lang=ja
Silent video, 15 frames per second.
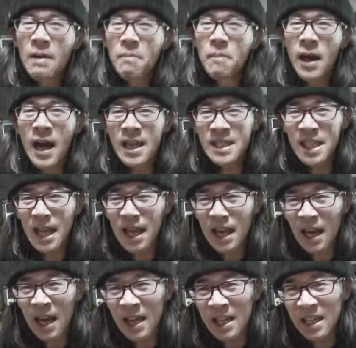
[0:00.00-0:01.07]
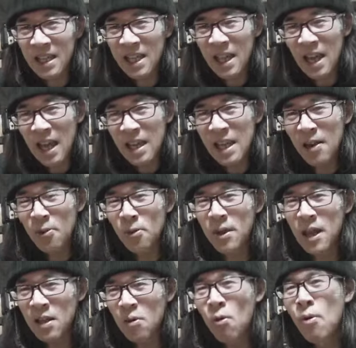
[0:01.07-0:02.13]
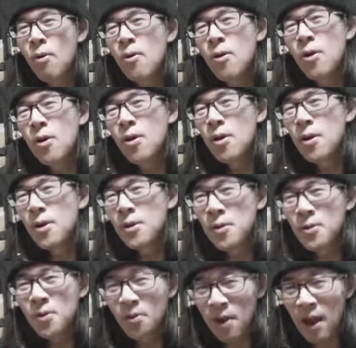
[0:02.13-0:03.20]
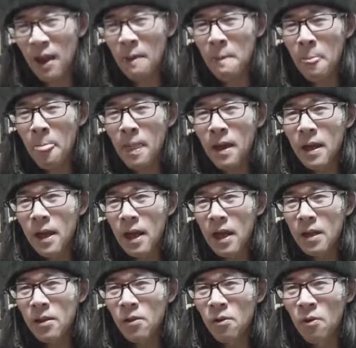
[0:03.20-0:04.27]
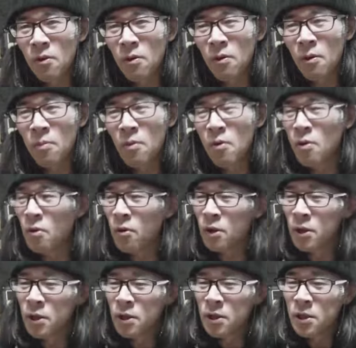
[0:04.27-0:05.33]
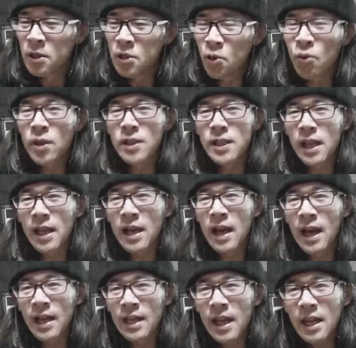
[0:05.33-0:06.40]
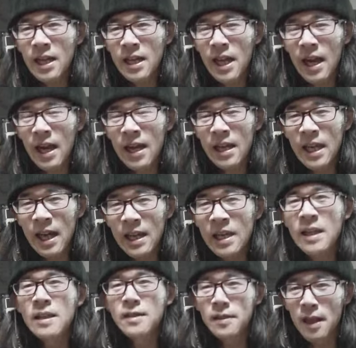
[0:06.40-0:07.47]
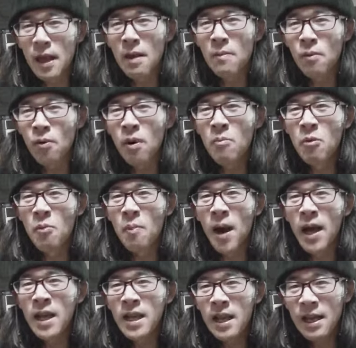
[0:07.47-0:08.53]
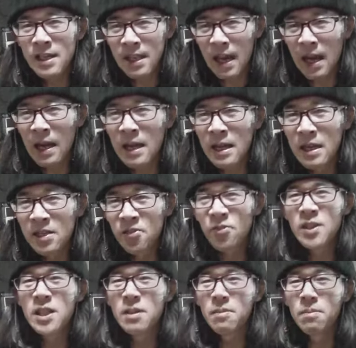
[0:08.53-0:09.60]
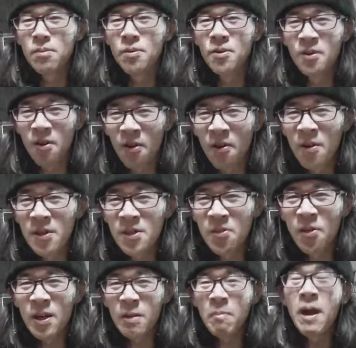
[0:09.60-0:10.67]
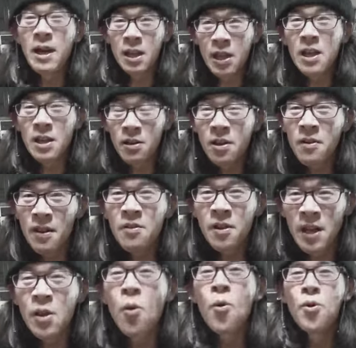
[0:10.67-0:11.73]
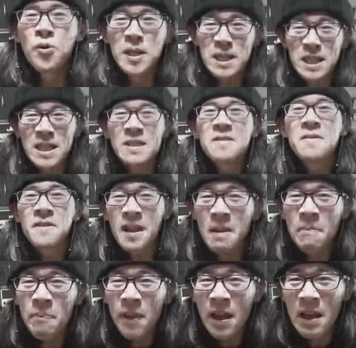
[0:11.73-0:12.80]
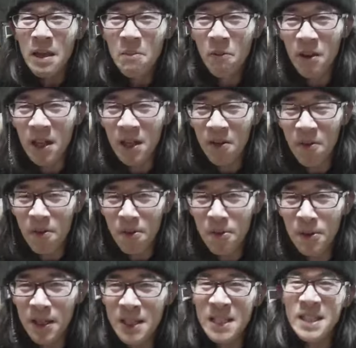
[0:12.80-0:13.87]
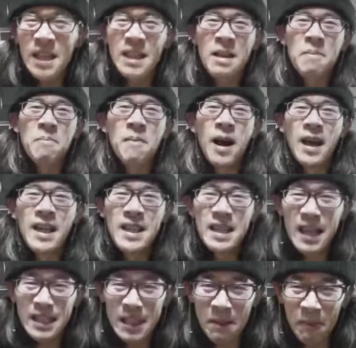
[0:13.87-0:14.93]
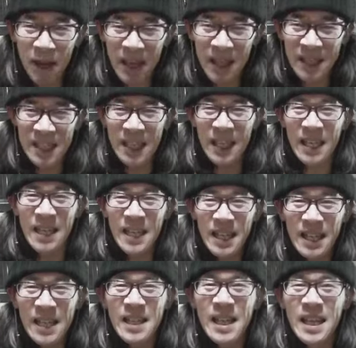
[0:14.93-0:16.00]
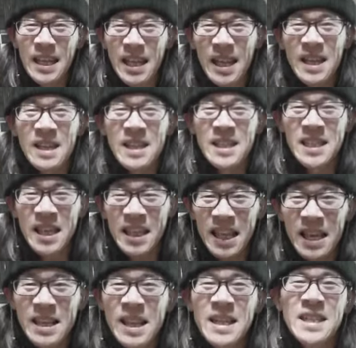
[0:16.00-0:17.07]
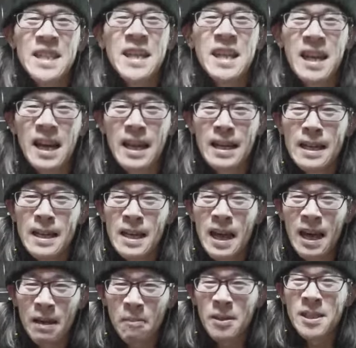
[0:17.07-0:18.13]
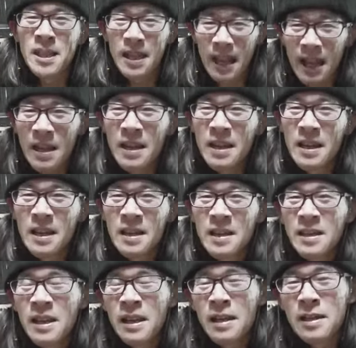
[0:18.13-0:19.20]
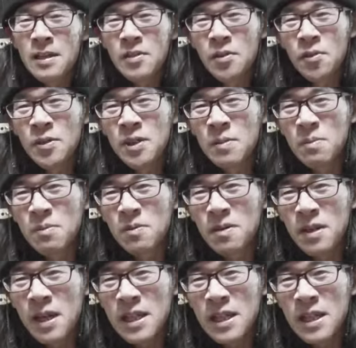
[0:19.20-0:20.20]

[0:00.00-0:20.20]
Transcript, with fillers: まさか入ってないだろうなというので、えっと、もうそうですねかなり長い間ですね僕はもう毎朝その新聞のそのリ、まあ、いわゆるリコール記事ですよねもうリコール記事がね毎朝毎朝気になって気になって仕方がない時期がありましたねでその自分